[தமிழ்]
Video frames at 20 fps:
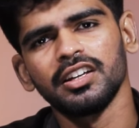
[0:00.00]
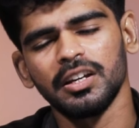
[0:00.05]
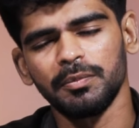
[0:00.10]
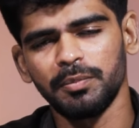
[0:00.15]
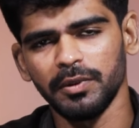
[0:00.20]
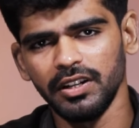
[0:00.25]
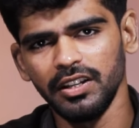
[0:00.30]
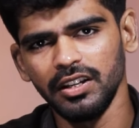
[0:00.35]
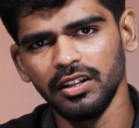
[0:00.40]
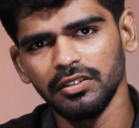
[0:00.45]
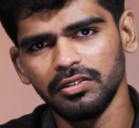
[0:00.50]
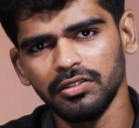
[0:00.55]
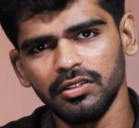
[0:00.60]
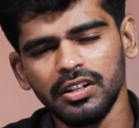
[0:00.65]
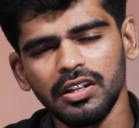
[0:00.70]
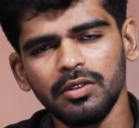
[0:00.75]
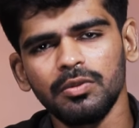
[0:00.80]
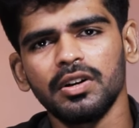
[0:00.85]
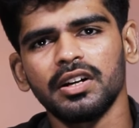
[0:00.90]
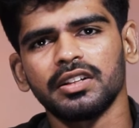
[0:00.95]
இப்போ நீங்கள்
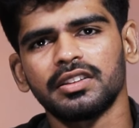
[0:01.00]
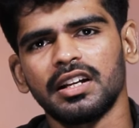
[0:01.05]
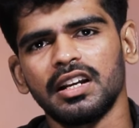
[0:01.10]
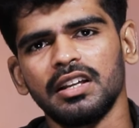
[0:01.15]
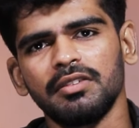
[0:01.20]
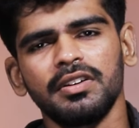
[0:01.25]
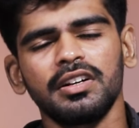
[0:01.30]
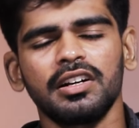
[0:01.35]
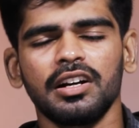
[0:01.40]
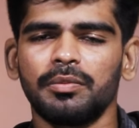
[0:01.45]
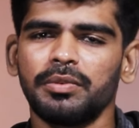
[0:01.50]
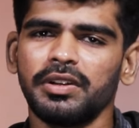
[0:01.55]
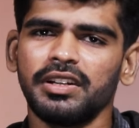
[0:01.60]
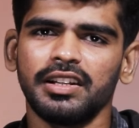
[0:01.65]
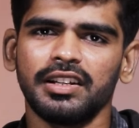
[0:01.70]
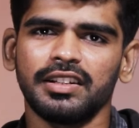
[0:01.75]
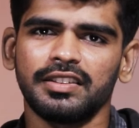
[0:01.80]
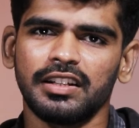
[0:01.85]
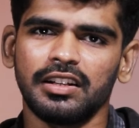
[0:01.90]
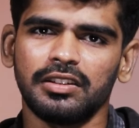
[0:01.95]
சொல்கிற உங்கள் தலைவன்
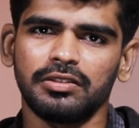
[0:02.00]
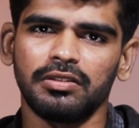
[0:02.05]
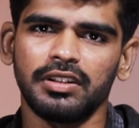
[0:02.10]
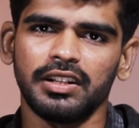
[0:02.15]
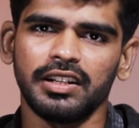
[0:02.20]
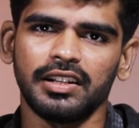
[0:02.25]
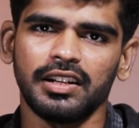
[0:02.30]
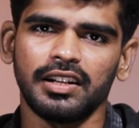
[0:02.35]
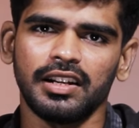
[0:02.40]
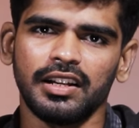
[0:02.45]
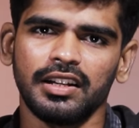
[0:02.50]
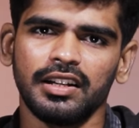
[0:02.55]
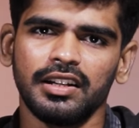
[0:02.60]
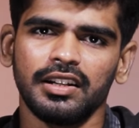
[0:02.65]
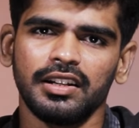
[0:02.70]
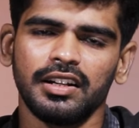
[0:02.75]
அப்படின்னு நீங்கள் சிலர் சொல்கிறீங்கல்ல